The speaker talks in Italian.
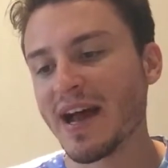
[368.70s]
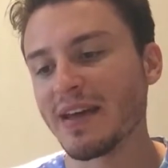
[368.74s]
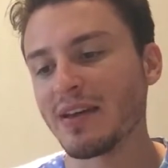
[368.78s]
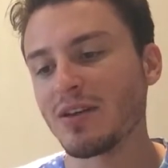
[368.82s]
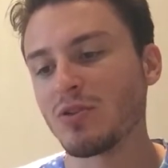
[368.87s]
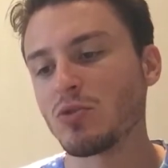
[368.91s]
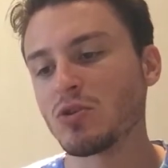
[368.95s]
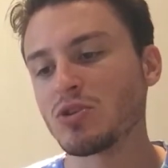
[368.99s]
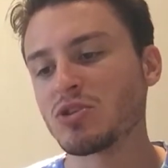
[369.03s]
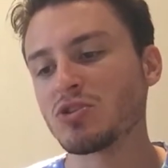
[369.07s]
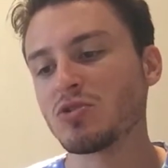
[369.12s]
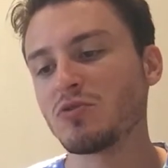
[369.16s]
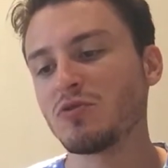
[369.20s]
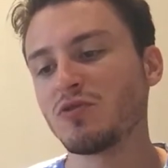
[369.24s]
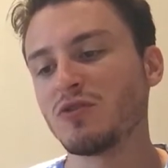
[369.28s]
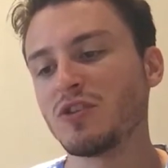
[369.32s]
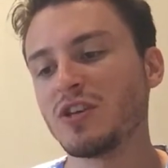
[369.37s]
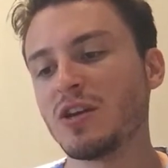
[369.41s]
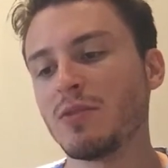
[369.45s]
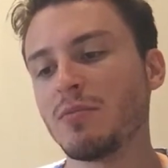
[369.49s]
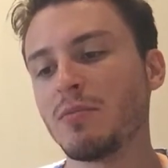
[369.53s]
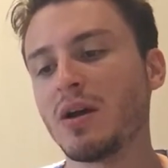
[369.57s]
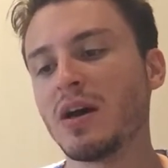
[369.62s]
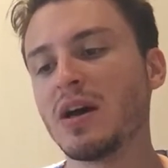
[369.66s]
in questo
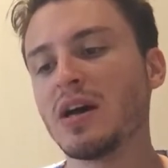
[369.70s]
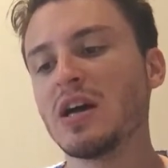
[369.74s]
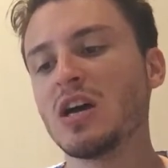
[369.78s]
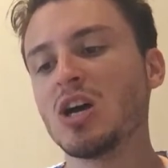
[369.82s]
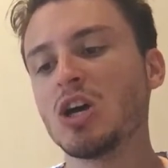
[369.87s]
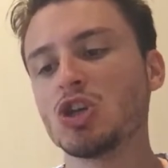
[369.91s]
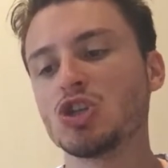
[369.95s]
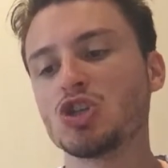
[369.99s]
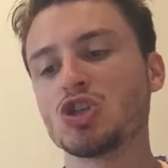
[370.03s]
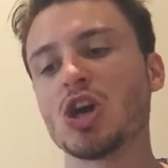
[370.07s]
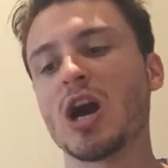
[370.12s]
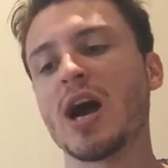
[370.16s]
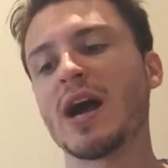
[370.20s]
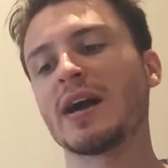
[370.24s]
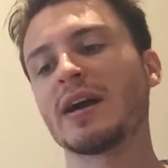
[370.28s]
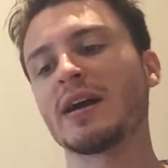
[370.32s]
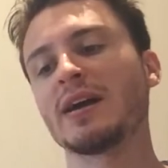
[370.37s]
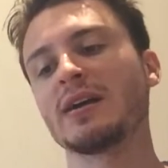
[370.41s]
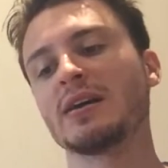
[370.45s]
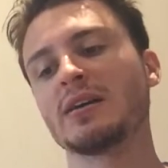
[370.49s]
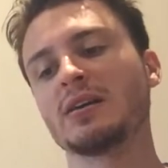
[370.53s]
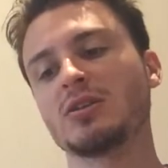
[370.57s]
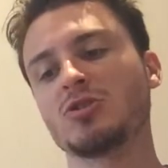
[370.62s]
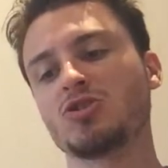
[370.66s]
film
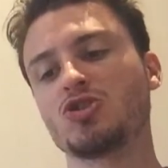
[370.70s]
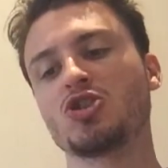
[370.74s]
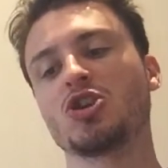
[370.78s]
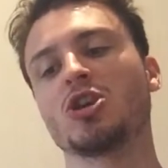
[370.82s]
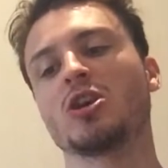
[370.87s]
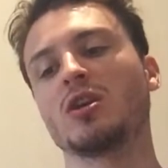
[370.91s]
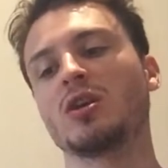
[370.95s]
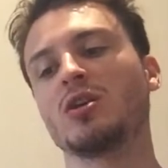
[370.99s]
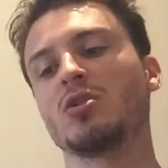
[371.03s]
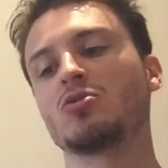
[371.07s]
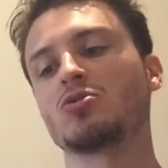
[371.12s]
Shang-Chi.